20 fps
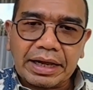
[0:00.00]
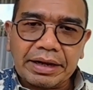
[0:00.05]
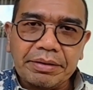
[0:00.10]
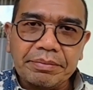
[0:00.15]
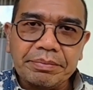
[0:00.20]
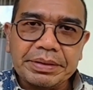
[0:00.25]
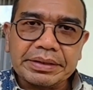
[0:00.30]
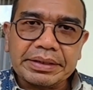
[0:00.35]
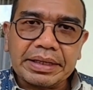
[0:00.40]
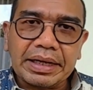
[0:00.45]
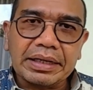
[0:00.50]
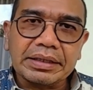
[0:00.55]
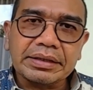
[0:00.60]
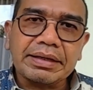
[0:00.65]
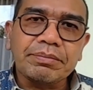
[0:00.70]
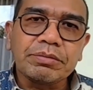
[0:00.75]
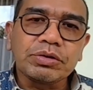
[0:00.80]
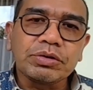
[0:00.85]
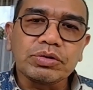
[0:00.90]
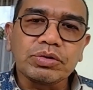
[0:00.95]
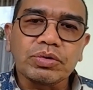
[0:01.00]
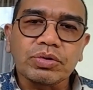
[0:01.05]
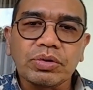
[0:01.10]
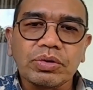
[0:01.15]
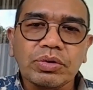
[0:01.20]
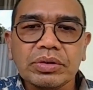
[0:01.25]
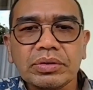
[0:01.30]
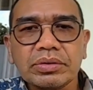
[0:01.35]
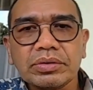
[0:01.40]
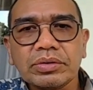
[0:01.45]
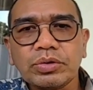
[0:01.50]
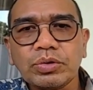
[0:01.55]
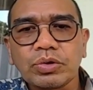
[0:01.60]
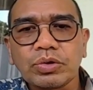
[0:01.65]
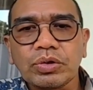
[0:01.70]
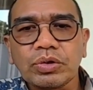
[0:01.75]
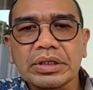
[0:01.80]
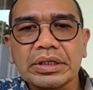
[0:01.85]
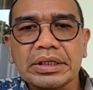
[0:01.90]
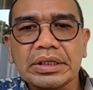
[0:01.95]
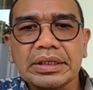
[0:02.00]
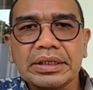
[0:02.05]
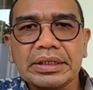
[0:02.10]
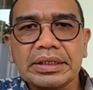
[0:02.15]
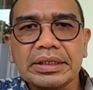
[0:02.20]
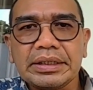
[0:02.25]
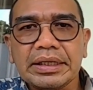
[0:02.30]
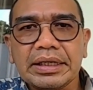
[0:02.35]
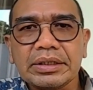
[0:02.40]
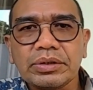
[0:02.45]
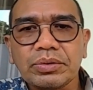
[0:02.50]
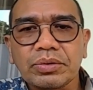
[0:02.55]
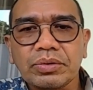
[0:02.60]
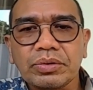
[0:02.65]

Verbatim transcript: kami minta Antam untuk turun turun ke ini ya,